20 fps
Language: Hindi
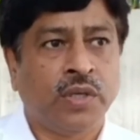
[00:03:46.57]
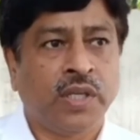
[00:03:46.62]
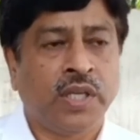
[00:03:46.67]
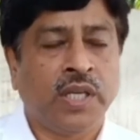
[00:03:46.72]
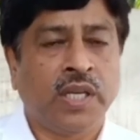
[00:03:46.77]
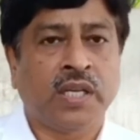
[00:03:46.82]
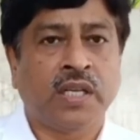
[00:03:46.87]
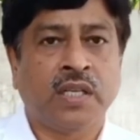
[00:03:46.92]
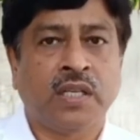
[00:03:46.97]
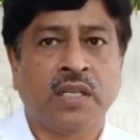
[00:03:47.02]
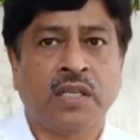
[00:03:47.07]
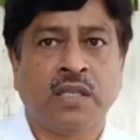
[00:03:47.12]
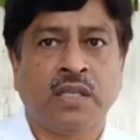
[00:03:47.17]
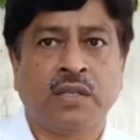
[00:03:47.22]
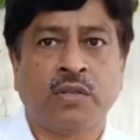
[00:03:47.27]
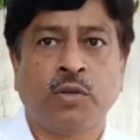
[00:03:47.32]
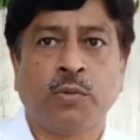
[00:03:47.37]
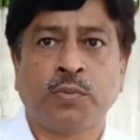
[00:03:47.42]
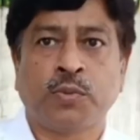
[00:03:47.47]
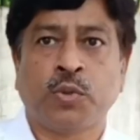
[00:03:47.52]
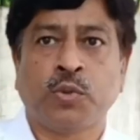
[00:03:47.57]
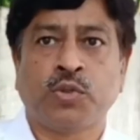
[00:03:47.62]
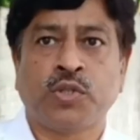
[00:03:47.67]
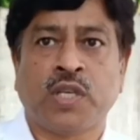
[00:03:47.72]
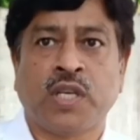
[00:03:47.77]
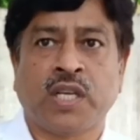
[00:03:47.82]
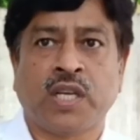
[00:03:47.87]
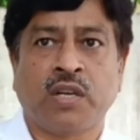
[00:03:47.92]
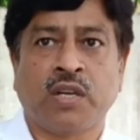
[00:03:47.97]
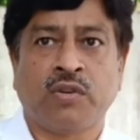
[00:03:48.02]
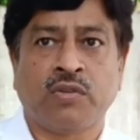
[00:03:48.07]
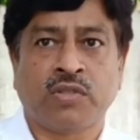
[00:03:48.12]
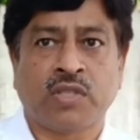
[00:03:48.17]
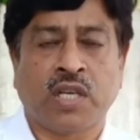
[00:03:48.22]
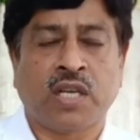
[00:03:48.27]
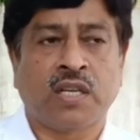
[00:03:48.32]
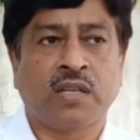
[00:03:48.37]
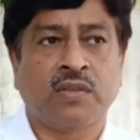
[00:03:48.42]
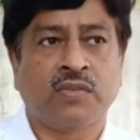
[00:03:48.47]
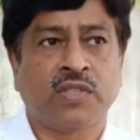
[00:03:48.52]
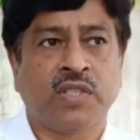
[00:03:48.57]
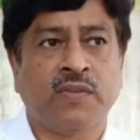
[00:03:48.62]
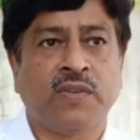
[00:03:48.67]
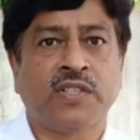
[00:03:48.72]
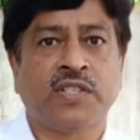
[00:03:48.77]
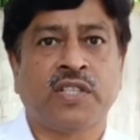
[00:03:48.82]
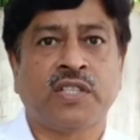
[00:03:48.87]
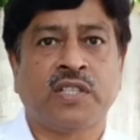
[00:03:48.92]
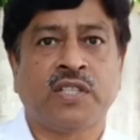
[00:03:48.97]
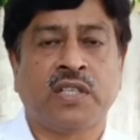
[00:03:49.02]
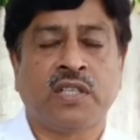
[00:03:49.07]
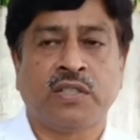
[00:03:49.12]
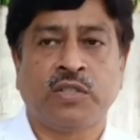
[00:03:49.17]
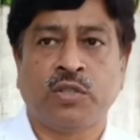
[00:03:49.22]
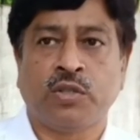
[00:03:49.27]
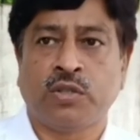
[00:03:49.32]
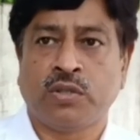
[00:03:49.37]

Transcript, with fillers: एक गुप्त सूचना के अनुसार सिविल सर्जन जो